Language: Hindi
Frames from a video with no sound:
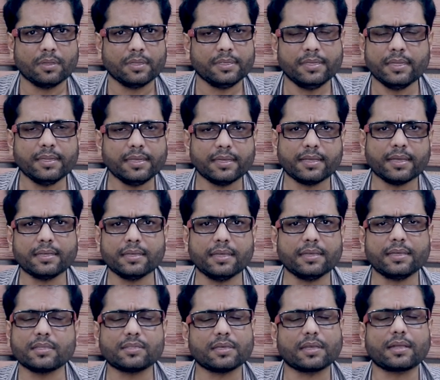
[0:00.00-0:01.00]
ये नहीं कहेंगे
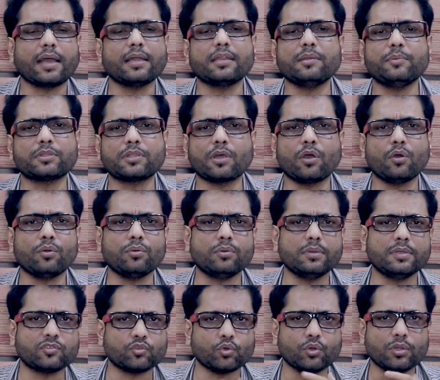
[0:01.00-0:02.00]
कि अच्छा कहानी
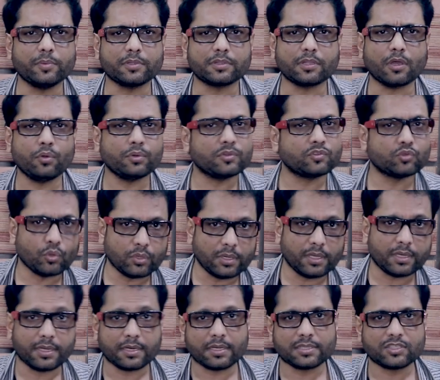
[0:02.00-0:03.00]
बताओ स्टोरी बताओ स्टोरी
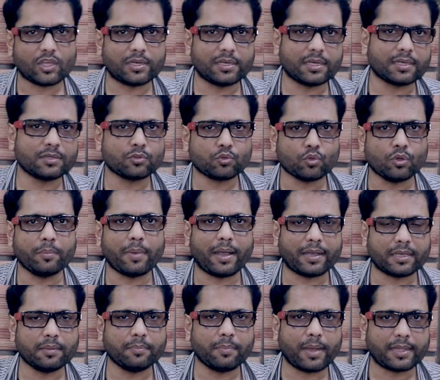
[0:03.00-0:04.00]
अगर अच्छा लगे तो हम
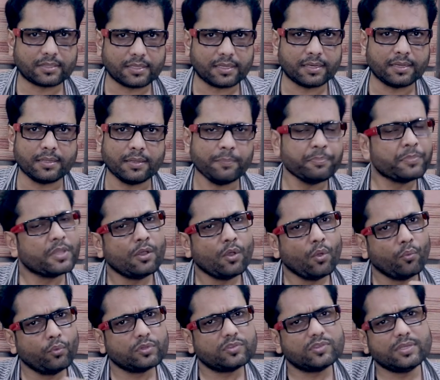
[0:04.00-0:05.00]
आगे बात करेंगे
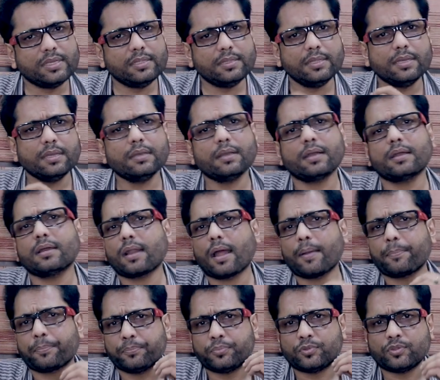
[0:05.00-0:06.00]
वो सीधे अगर
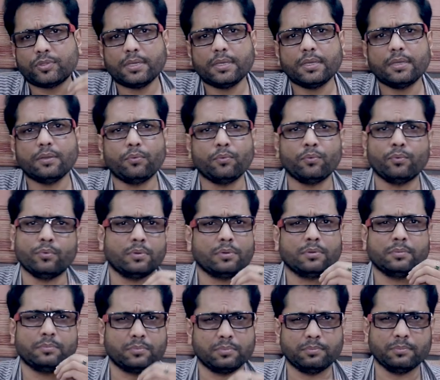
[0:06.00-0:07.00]
आपसे
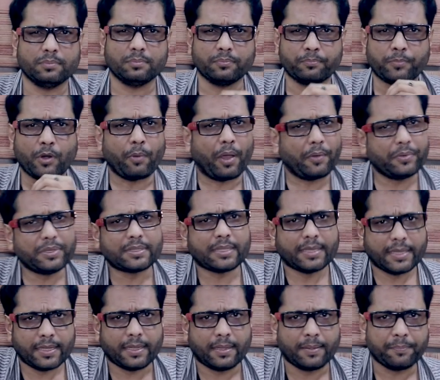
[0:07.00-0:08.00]
प्रभावित
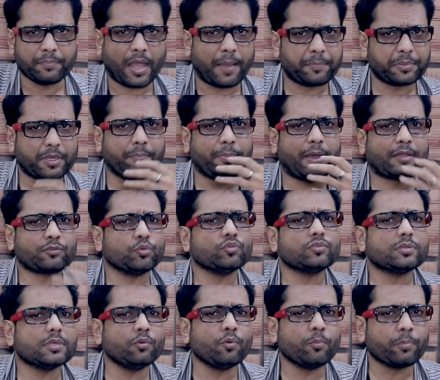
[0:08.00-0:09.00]
हैं आपके बातों
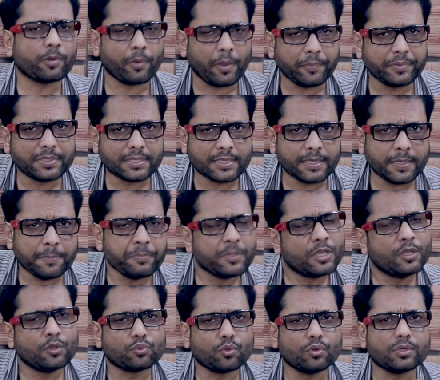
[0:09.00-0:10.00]
से वो प्रभावित हैं
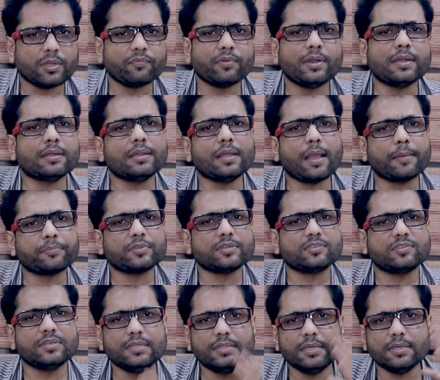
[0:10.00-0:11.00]
तो डेफिनेटली आपसे
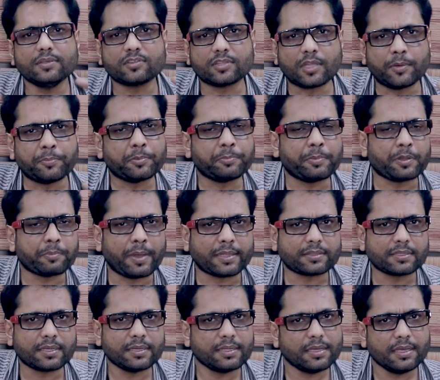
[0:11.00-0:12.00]
सीधे स्क्रिप्ट पर
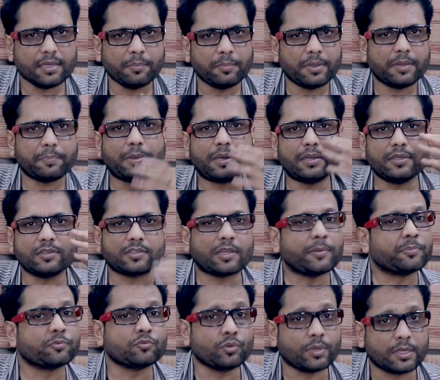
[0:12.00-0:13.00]
बात करेंगे कि मैं पहले
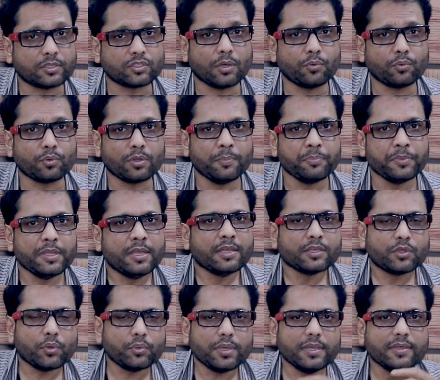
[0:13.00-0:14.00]
स्क्रिप्ट सुनना चाहूँगा
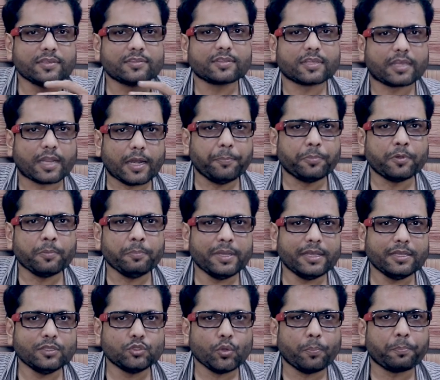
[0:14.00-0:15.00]
क्योंकि स्क्रिप्ट में
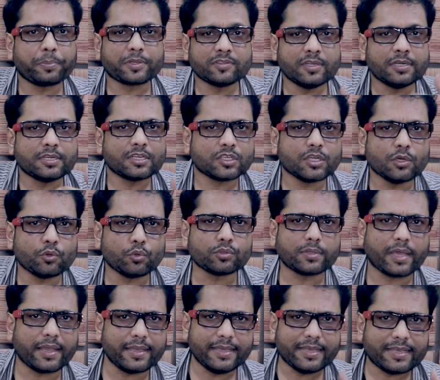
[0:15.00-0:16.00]
जो प्रेजेंटेशन
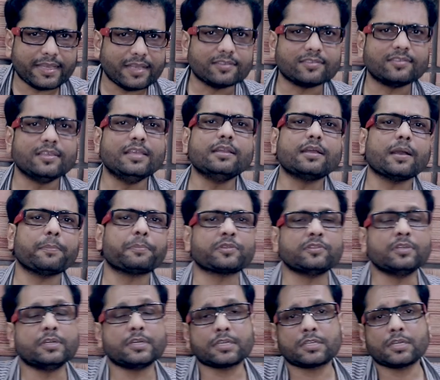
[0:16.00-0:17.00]
होता है एक एक सीन का
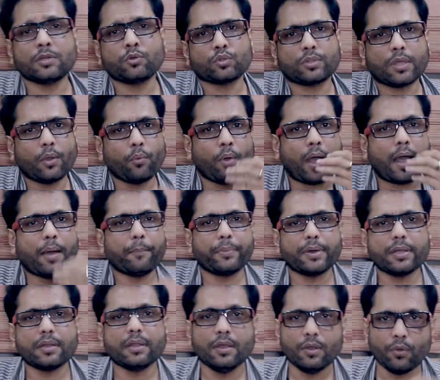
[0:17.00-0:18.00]
प्रेजेंटेशन होता है वहाँ
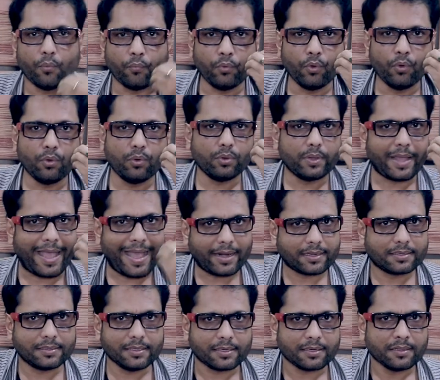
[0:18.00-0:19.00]
पर वो
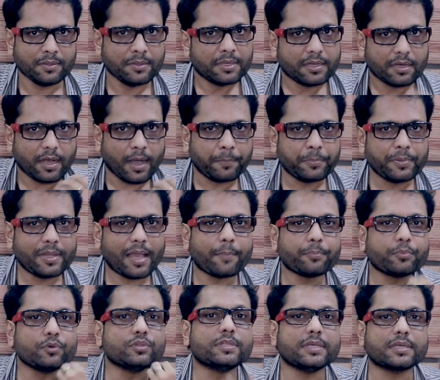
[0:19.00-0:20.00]
एक्टर अपने
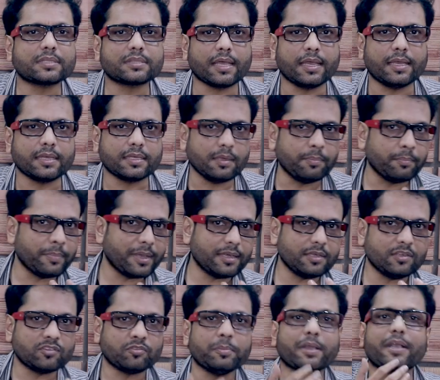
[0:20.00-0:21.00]
आप को देखता है कि मैं
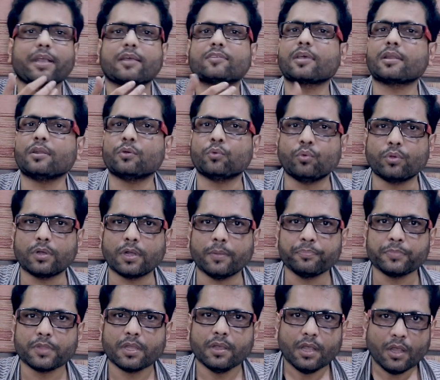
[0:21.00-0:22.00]
इसमें कैसा लगूंगा
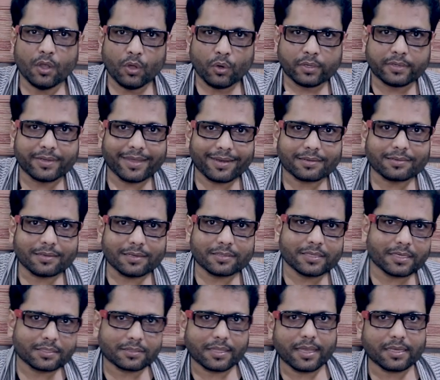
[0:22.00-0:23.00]
डायरेक्टर
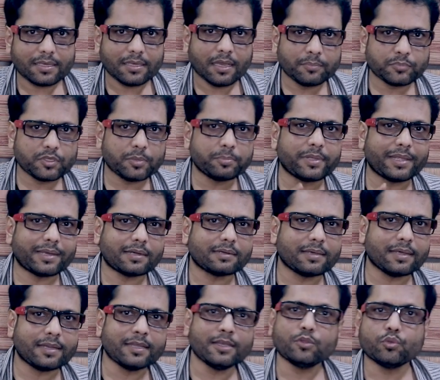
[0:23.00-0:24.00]
देखता है कि हम जब डायरेक्ट
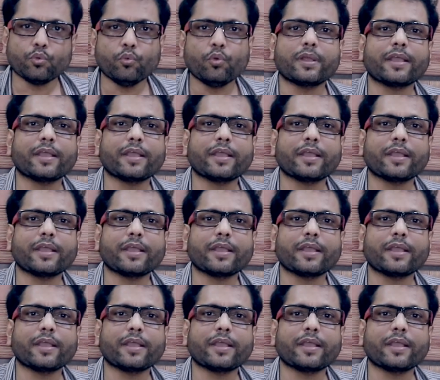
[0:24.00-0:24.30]
करेंगे तो वो